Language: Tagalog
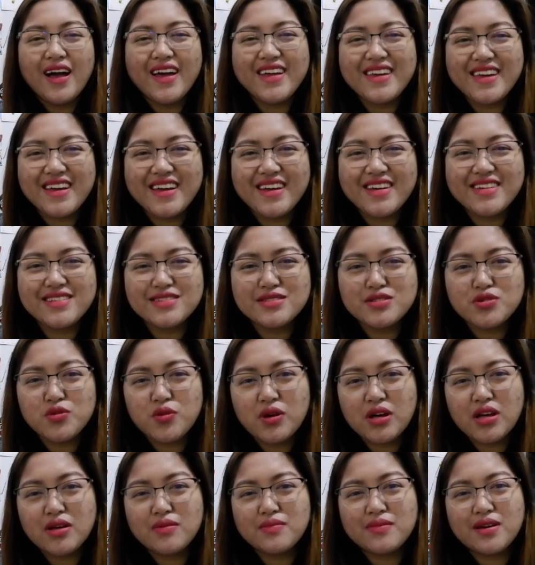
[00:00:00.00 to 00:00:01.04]
Hi guys!
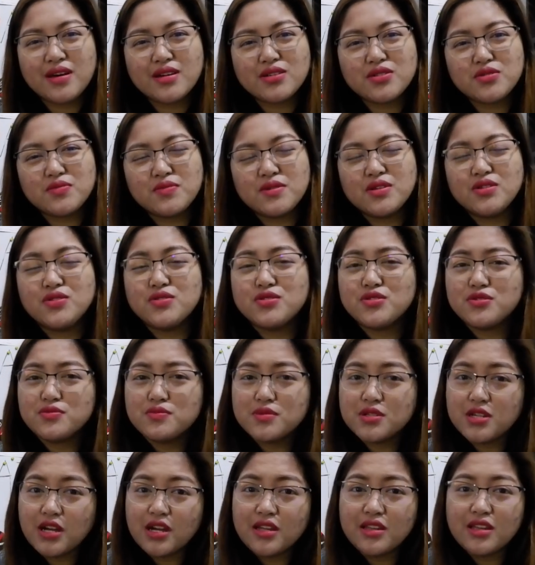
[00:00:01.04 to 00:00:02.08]
Welcome back to my YouTube
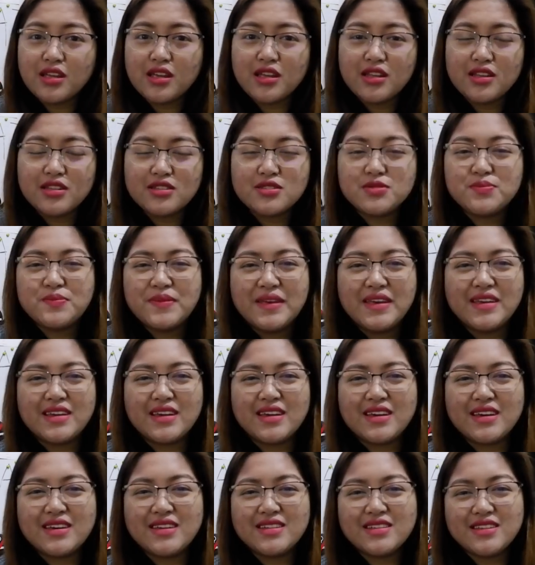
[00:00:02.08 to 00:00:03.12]
channel. It's me
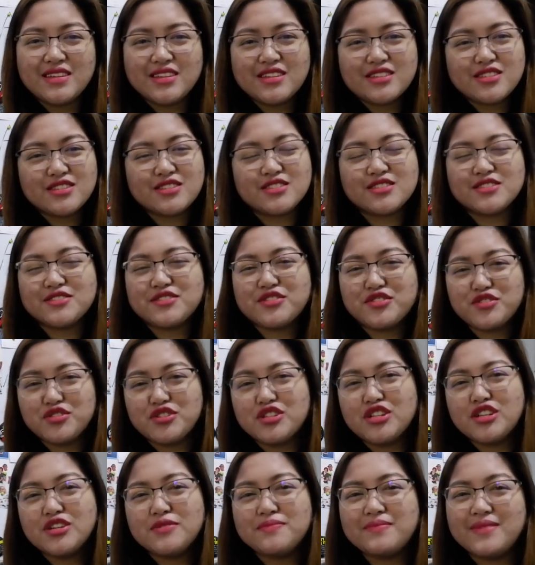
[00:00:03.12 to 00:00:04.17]
again. It's
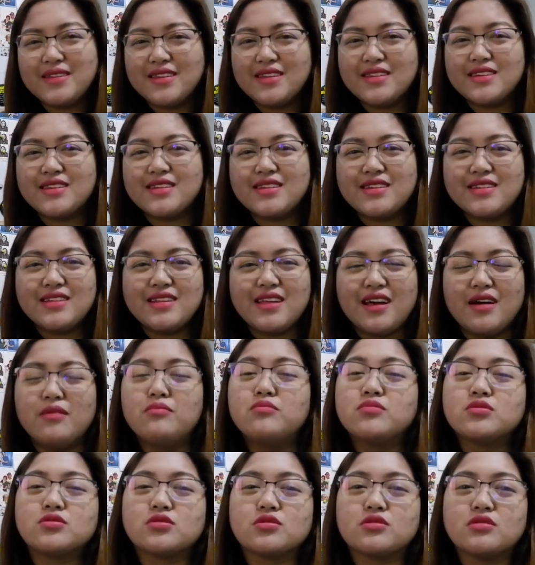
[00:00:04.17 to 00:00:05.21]
Dearly Pinky
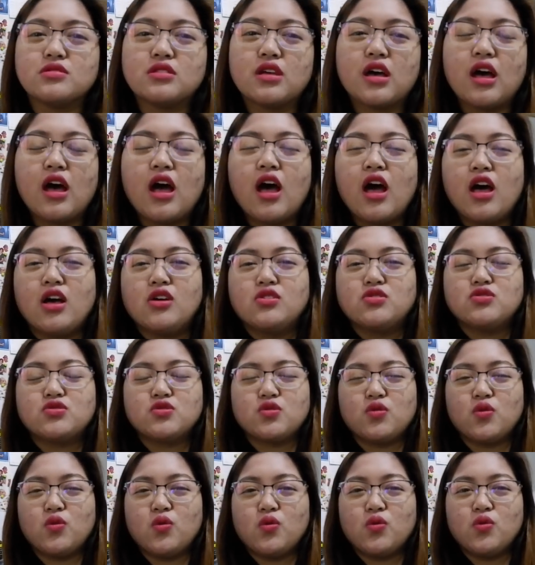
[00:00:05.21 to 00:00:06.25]
Liamson.
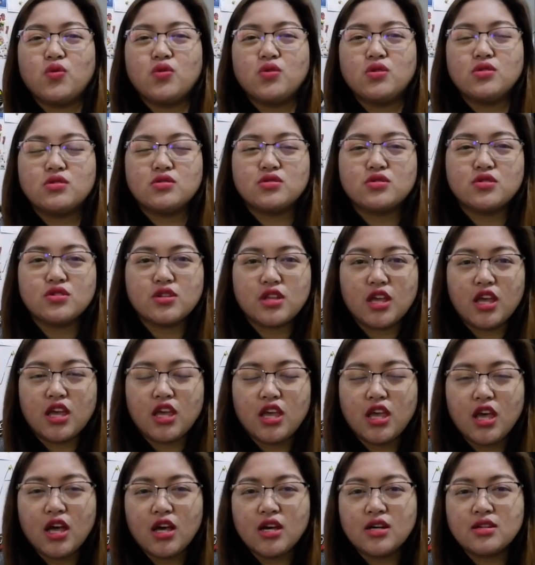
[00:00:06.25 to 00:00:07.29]
So,
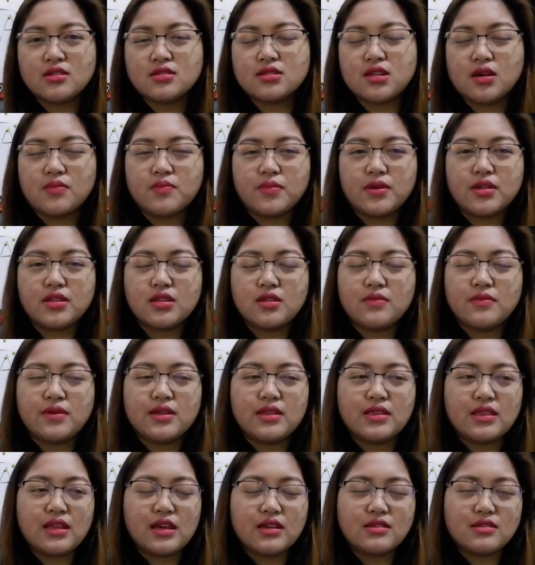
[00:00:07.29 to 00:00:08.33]
today, ang topic
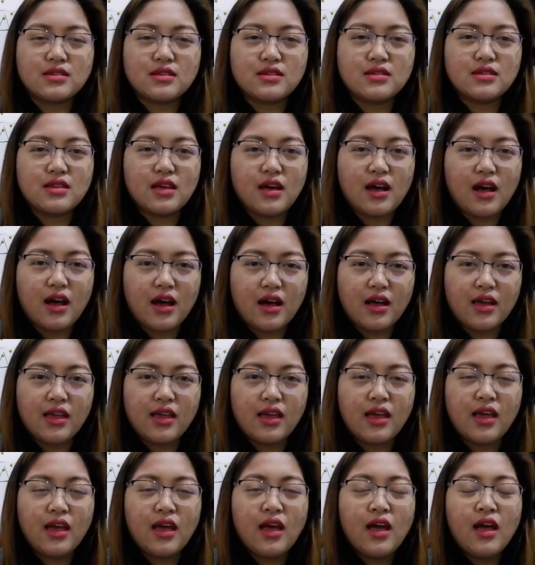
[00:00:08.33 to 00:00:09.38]
naman natin
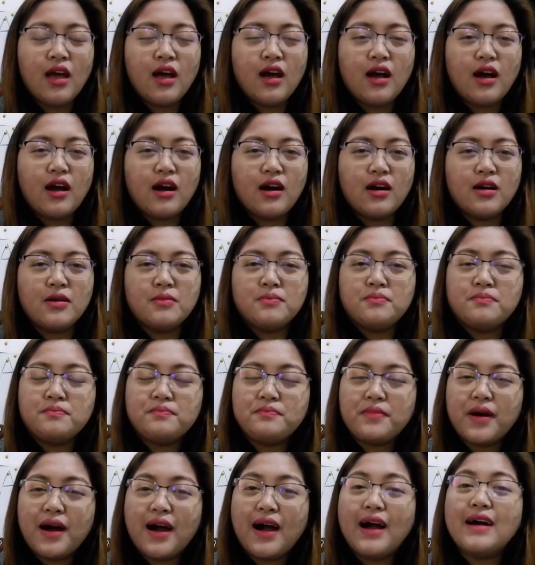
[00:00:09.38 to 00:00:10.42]
ay uh,
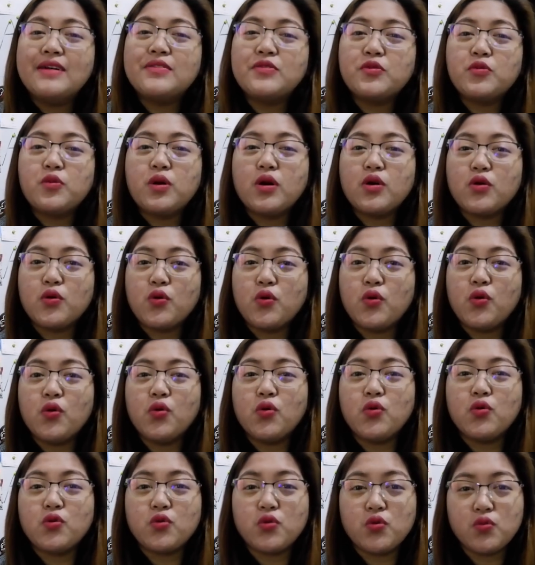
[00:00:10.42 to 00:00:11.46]
paano
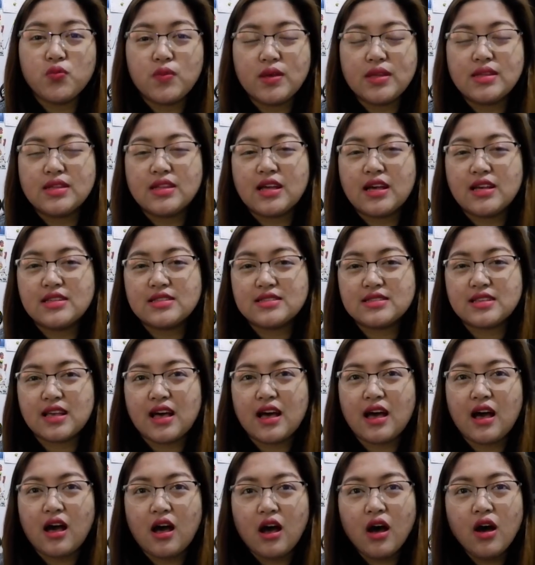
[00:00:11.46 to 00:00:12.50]
ako kumita
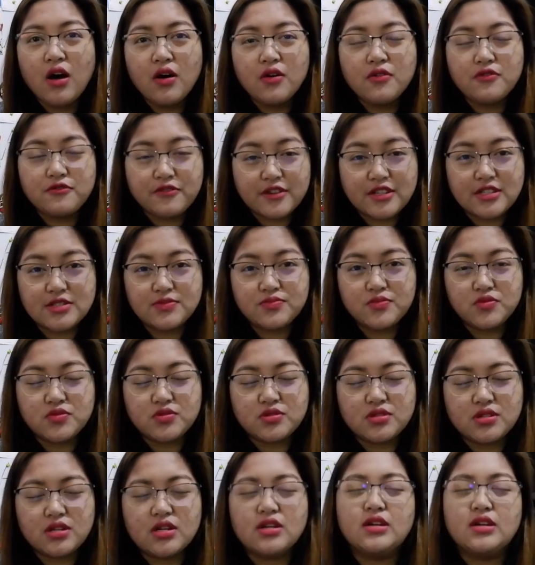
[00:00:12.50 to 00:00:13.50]
sa Facebook.